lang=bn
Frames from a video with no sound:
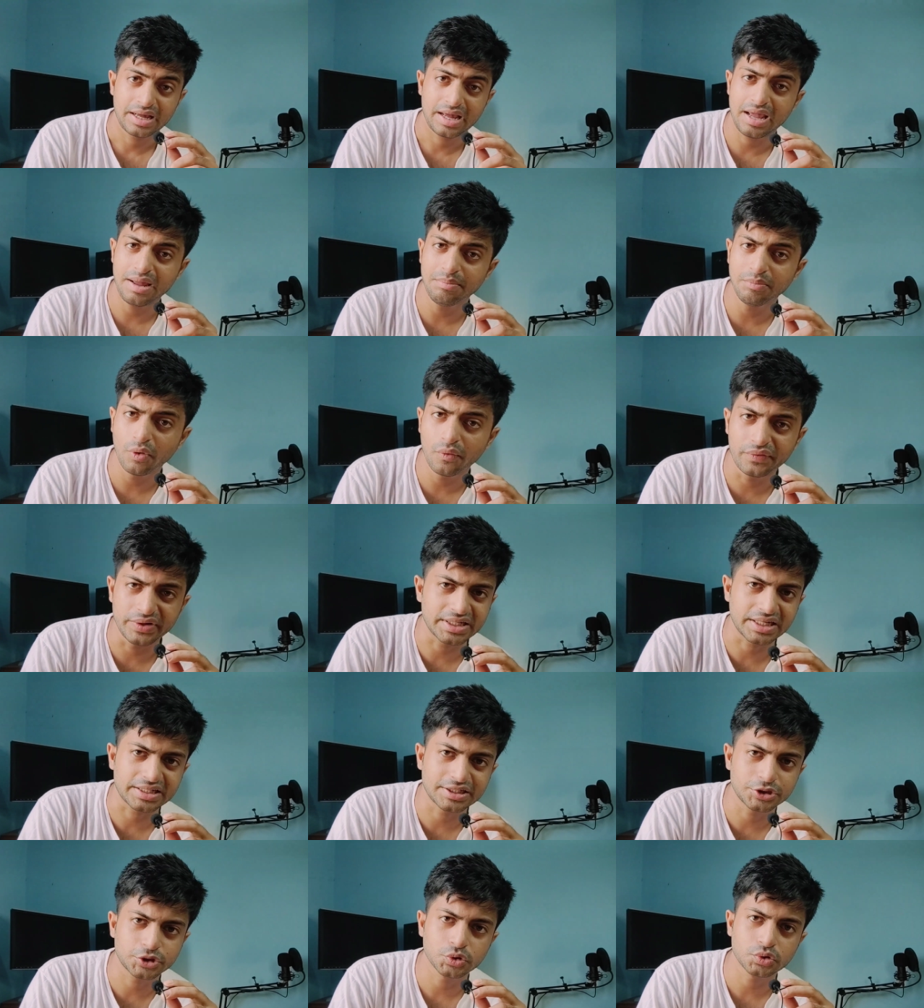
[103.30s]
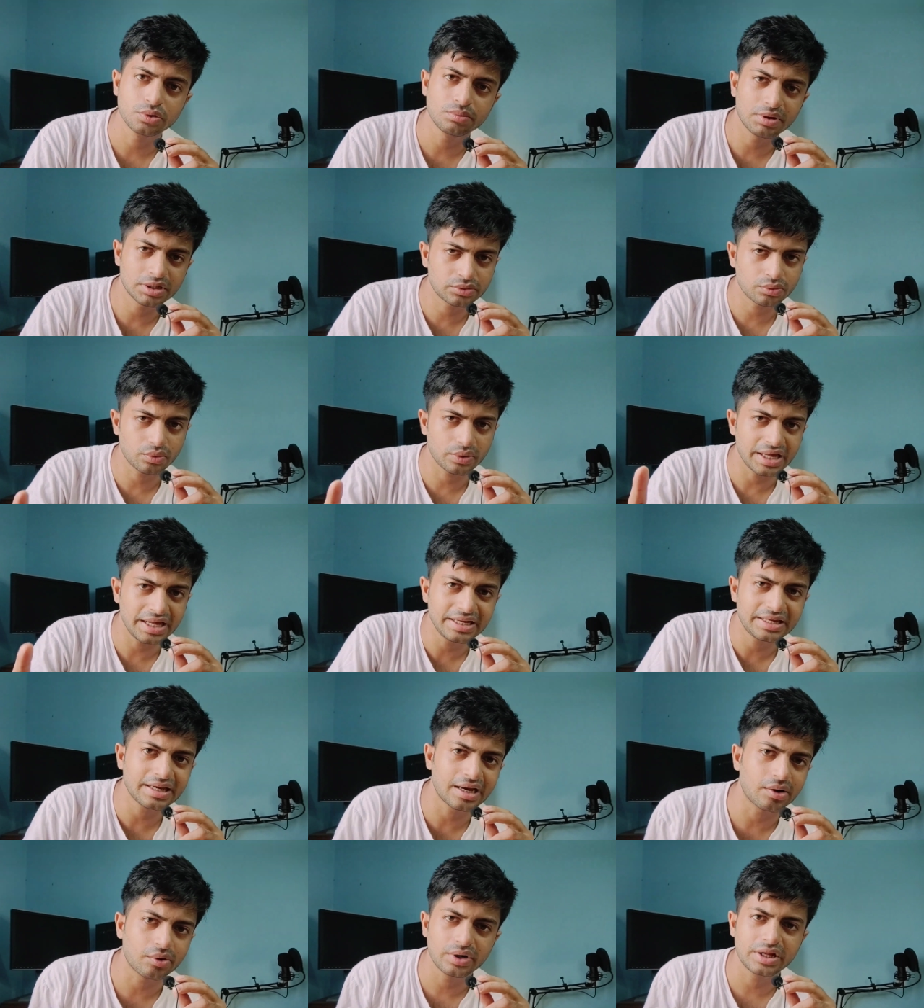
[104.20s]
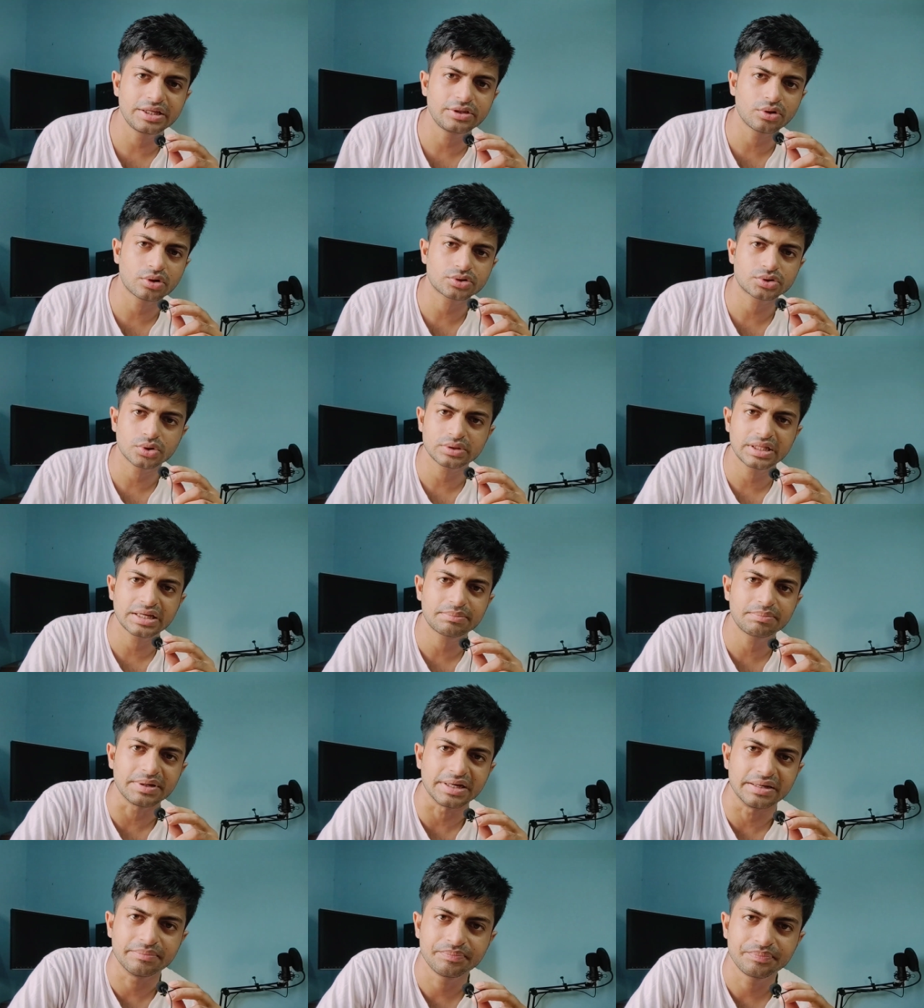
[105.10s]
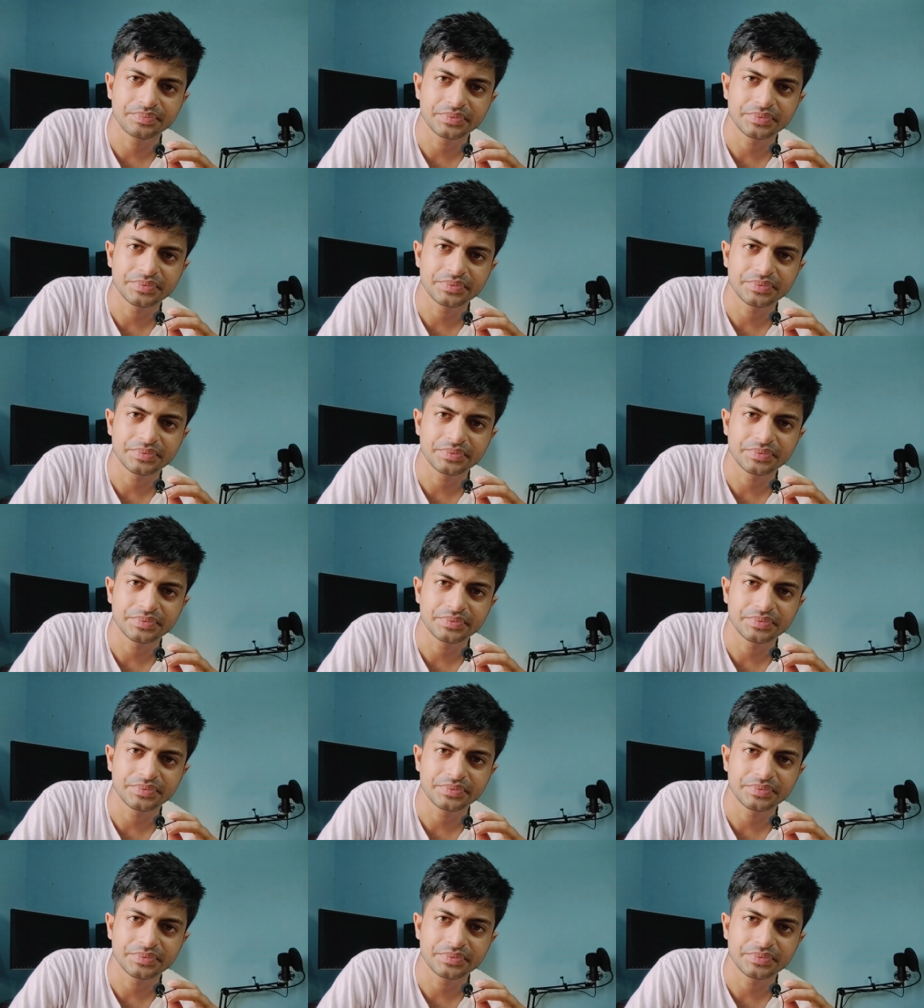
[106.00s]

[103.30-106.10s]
এই মুভিটা কি শুধুমাত্র এই কারণেই দর্শক দেখবে